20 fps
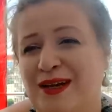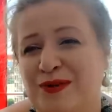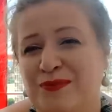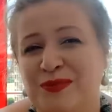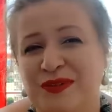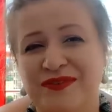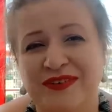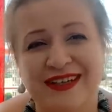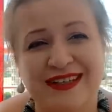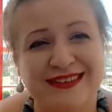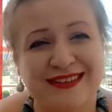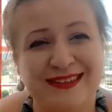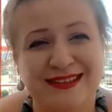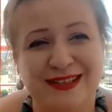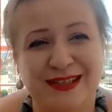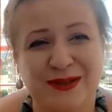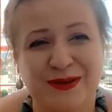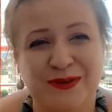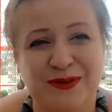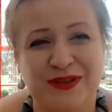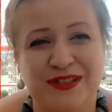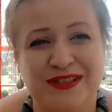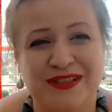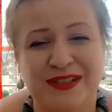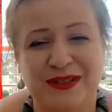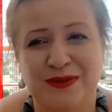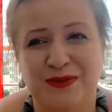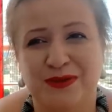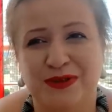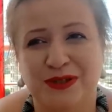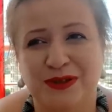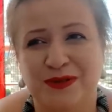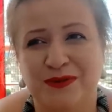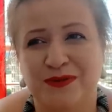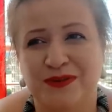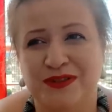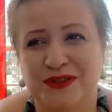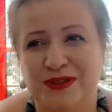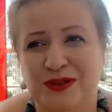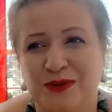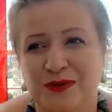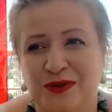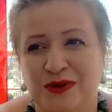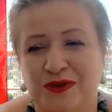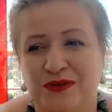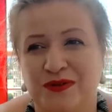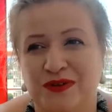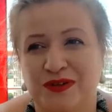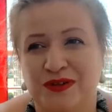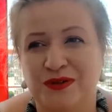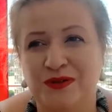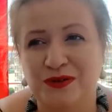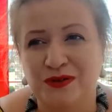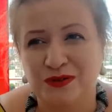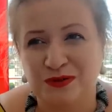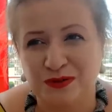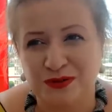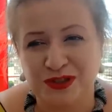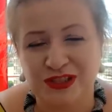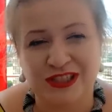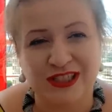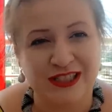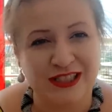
Бывает и такое, нету такого строгого, но лучше,